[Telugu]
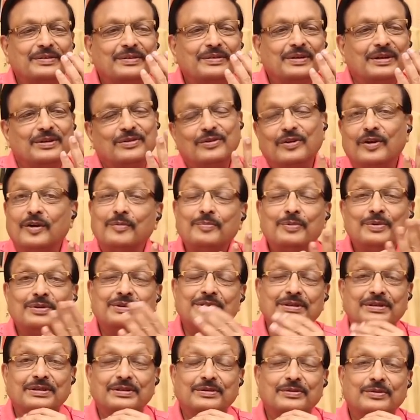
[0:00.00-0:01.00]
వాళ్ళ కోపం
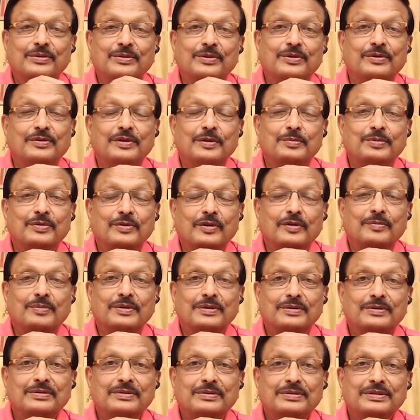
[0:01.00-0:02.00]
వచ్చింది గురువు వైపు
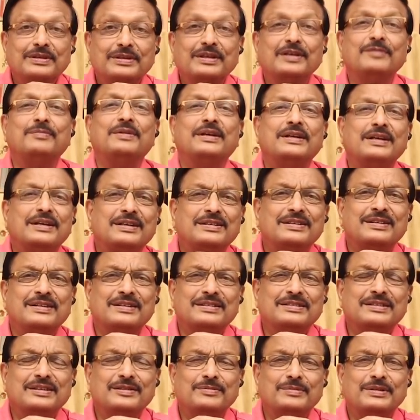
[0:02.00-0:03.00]
కోపంగా చూసి ఏం
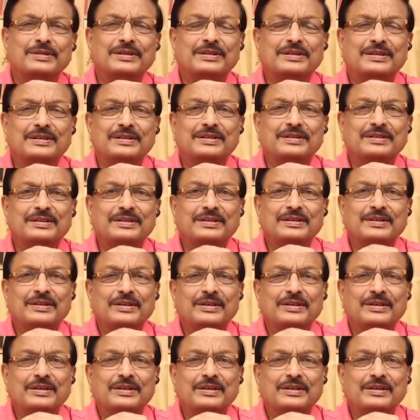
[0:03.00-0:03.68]
మాట్లాడుతున్నారు సార్ మీరు అన్నట్టు